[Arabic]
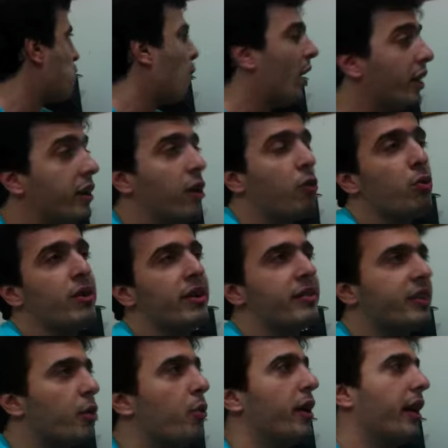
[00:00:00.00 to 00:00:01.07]
وهينا كنا
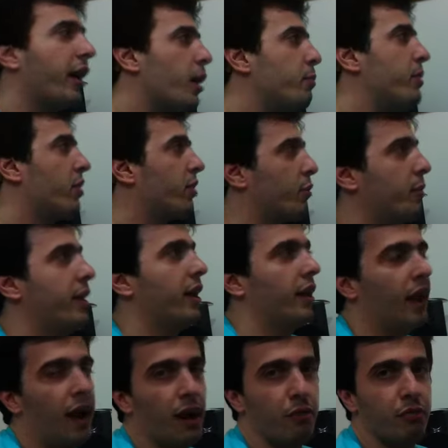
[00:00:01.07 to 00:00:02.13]
سوا يا غبي راكبين
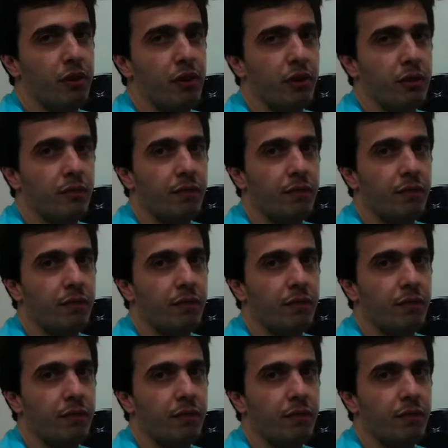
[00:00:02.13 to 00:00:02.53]
هالحافله